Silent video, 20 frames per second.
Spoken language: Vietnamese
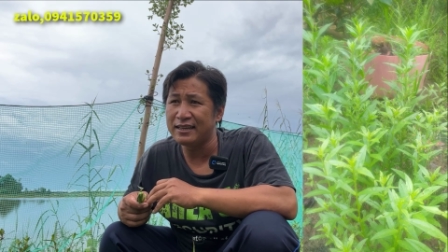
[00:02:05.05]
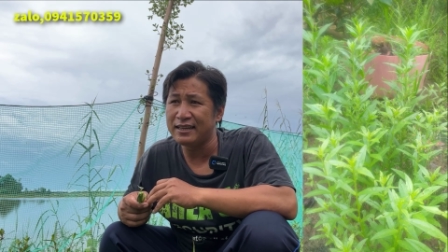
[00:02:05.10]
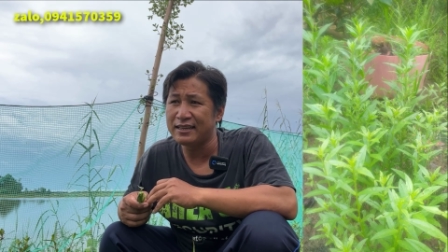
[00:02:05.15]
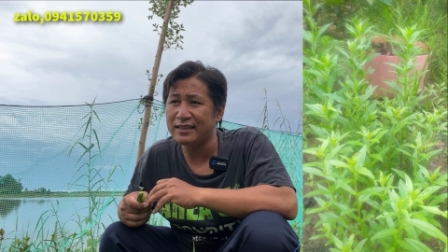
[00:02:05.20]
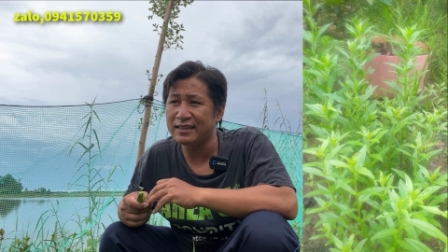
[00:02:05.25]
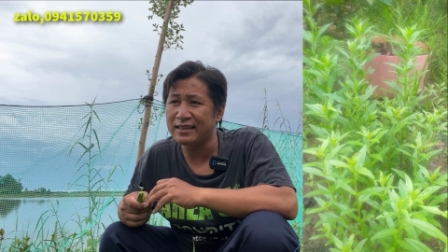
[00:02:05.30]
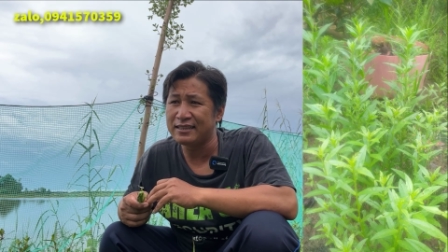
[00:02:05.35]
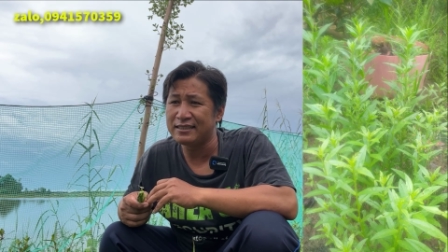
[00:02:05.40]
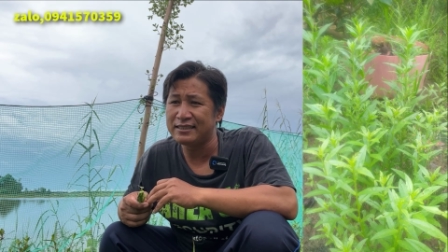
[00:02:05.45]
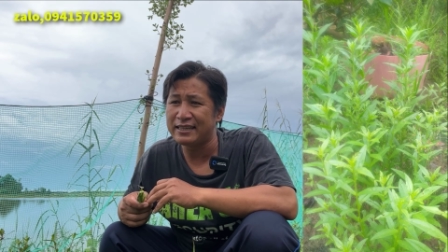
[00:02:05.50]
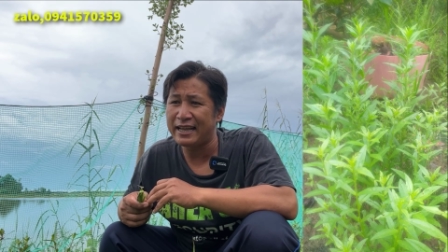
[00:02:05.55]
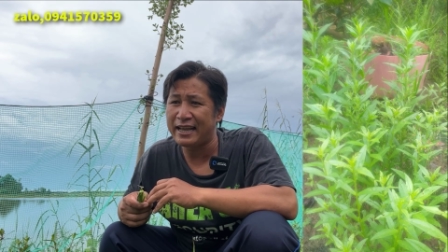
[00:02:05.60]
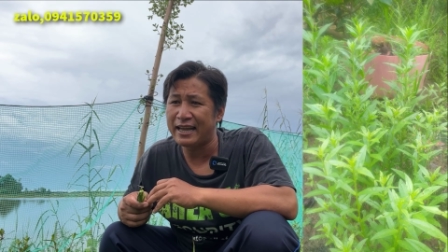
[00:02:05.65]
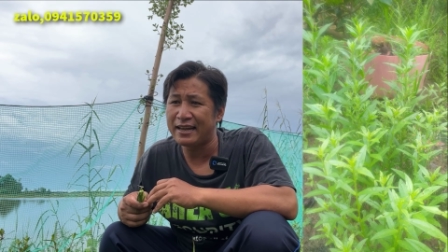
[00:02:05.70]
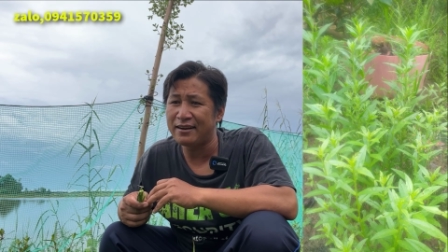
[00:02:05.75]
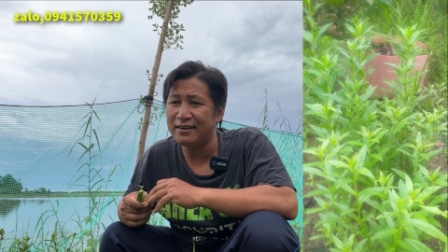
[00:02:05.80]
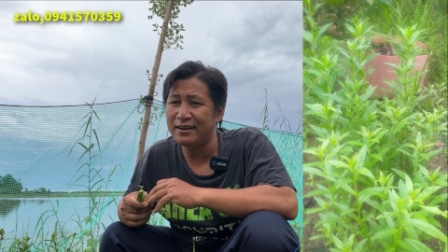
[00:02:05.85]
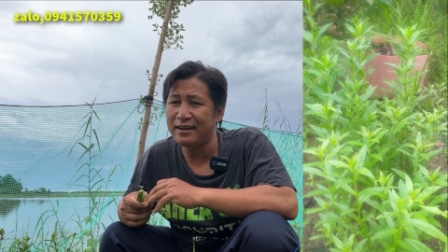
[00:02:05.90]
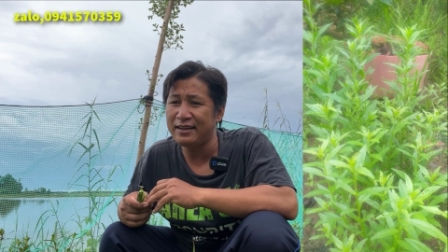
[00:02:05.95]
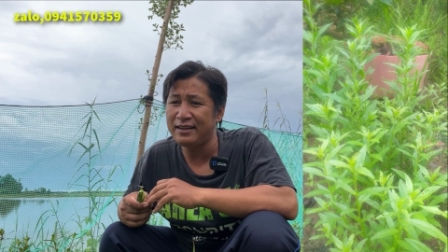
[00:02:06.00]
thì cái tiền
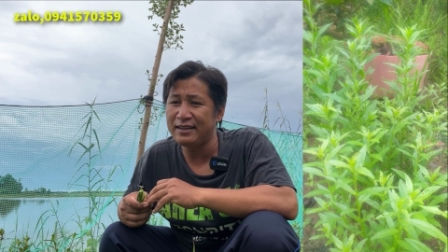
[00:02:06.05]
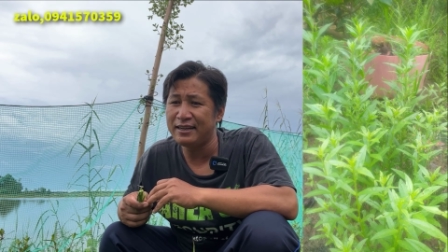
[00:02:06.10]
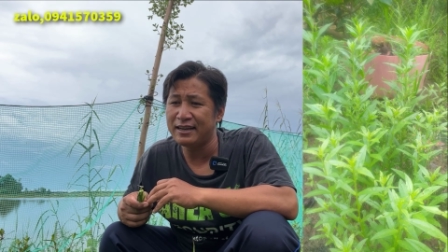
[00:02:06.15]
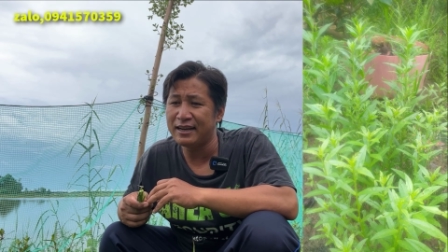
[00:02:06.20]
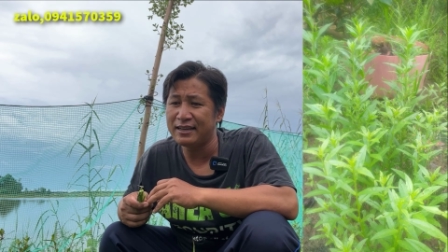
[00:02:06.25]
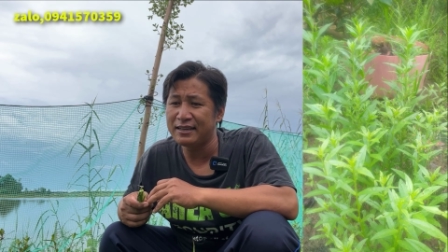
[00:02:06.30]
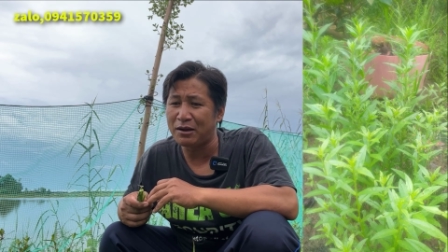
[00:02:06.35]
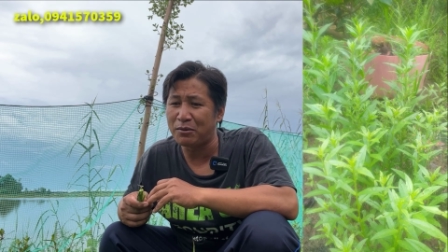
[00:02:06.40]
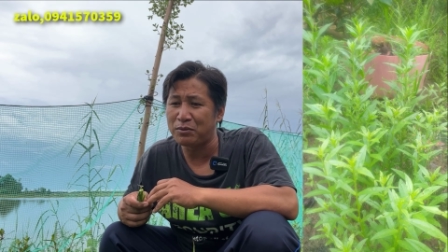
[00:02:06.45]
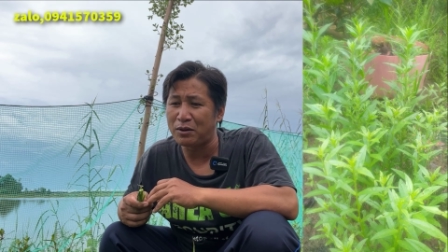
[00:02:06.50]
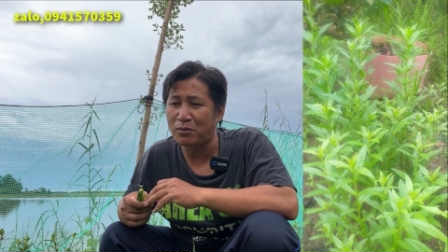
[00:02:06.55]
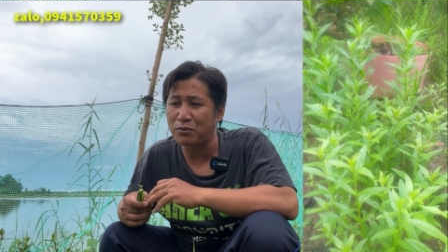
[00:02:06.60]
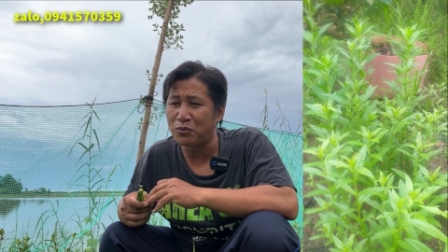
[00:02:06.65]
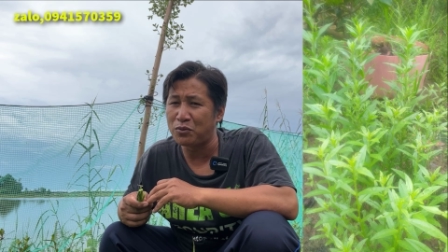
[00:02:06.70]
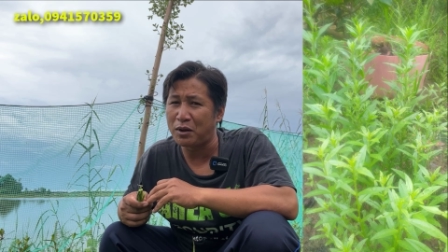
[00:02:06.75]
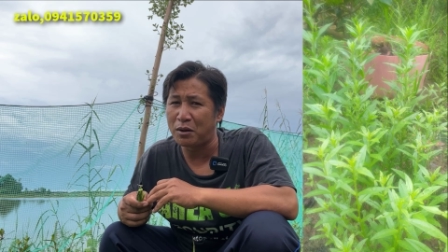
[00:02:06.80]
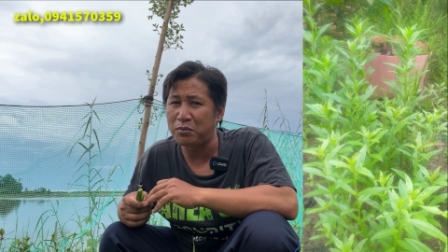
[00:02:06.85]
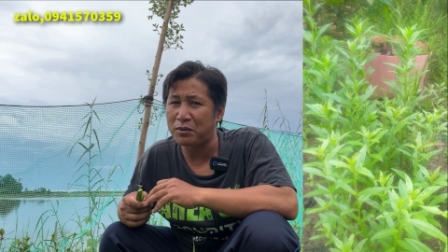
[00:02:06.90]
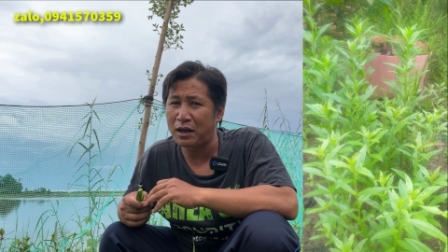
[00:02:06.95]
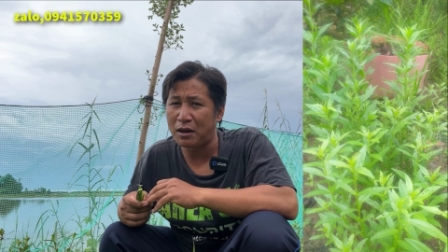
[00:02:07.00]
xe nó đi à, vòng
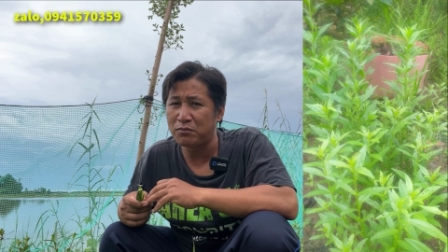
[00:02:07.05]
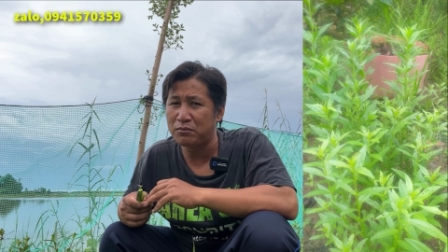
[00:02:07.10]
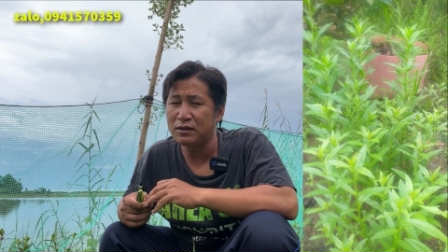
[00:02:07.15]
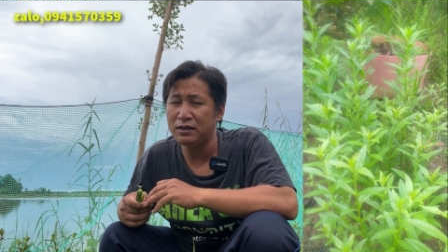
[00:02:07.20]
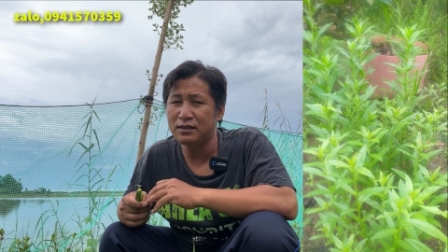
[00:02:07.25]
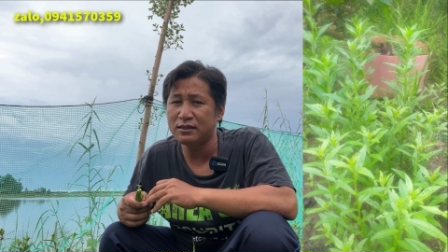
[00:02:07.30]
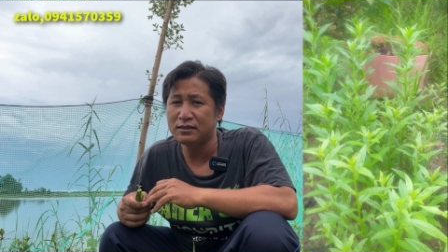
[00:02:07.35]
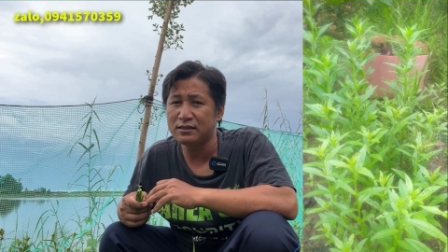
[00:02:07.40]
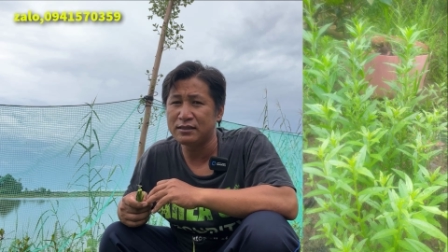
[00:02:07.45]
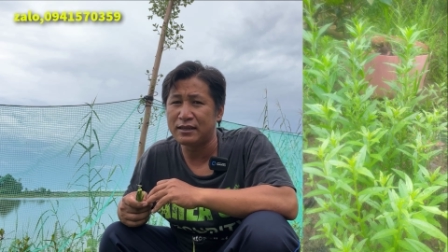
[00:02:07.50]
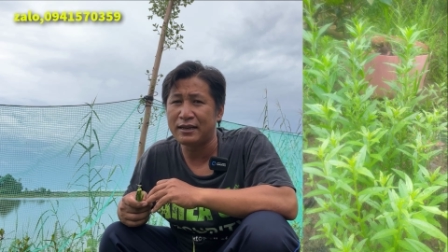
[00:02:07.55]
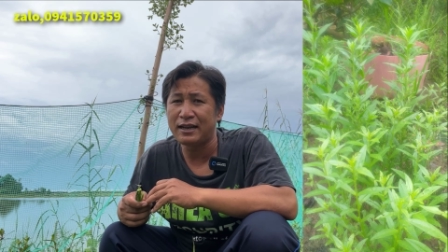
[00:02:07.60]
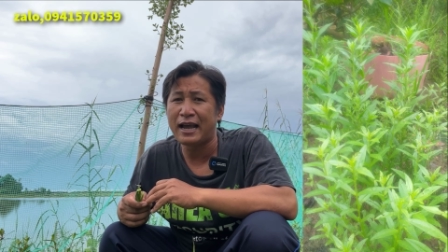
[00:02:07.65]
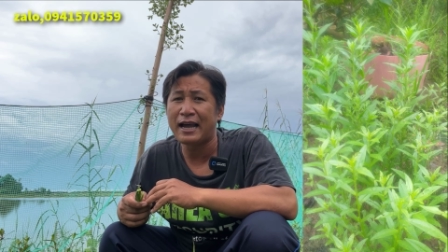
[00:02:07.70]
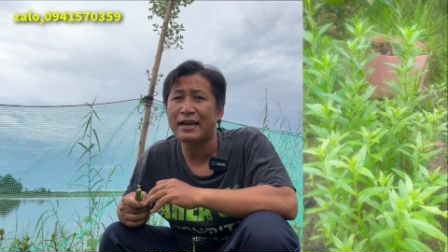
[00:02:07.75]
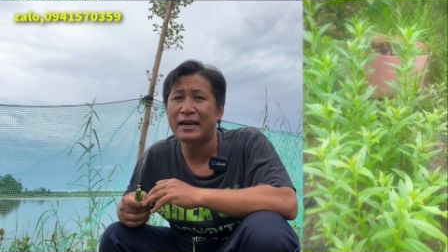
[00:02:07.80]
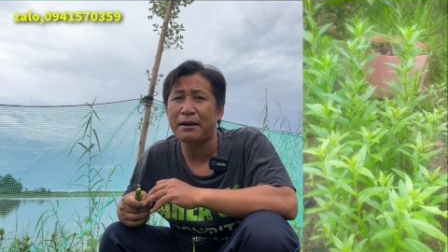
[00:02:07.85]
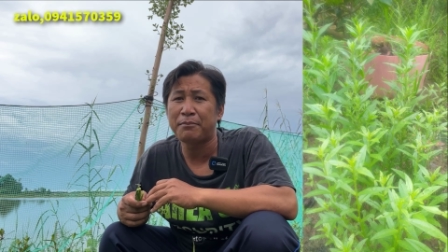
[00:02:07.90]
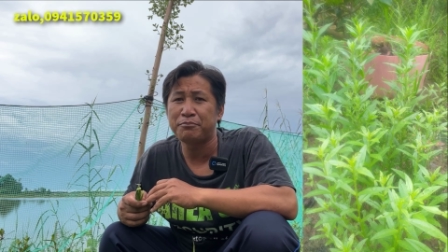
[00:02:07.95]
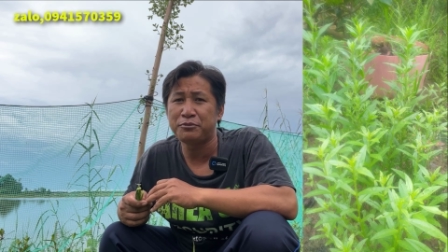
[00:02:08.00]
vòng vòng vòng á, thì nó
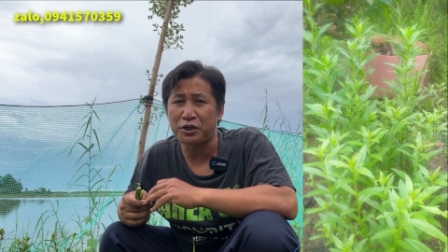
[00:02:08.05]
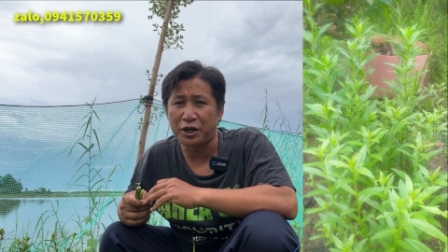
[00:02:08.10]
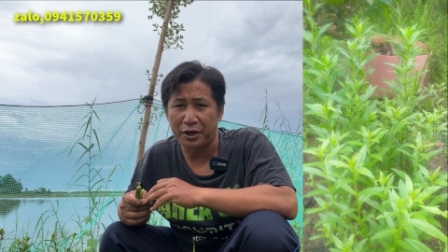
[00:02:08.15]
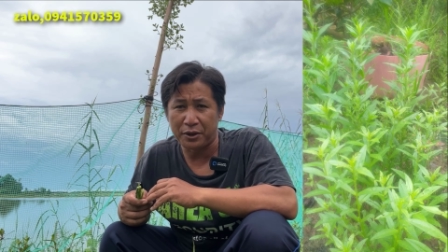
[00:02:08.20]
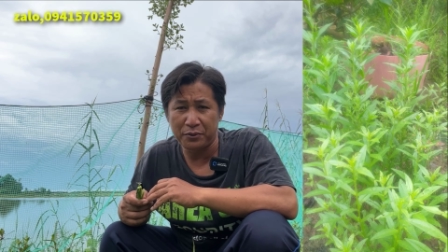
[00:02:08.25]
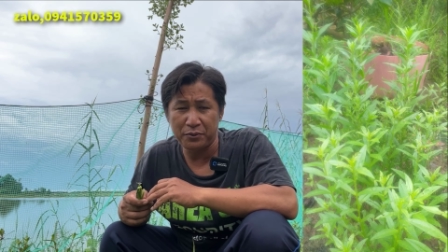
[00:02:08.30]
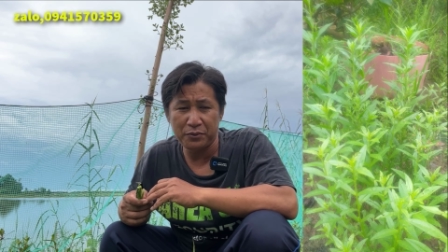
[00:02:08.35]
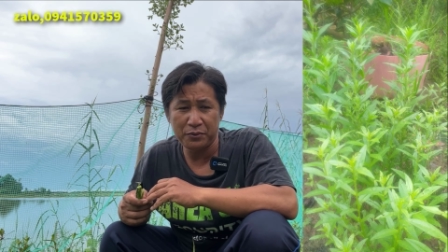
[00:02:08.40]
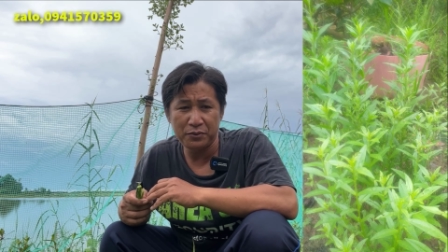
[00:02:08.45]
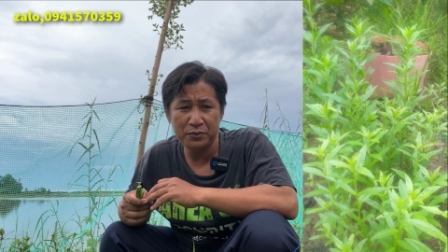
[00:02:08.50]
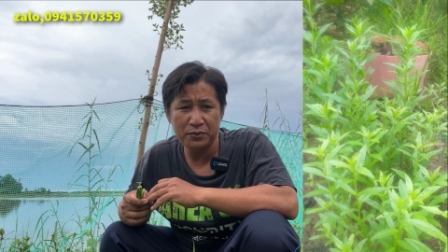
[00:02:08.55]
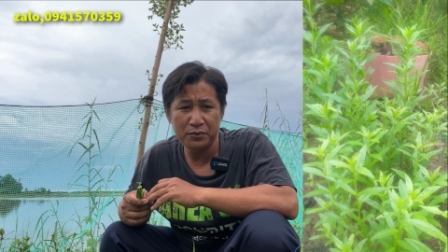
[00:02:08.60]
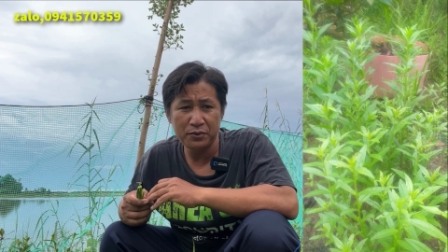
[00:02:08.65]
ăn 5 triệu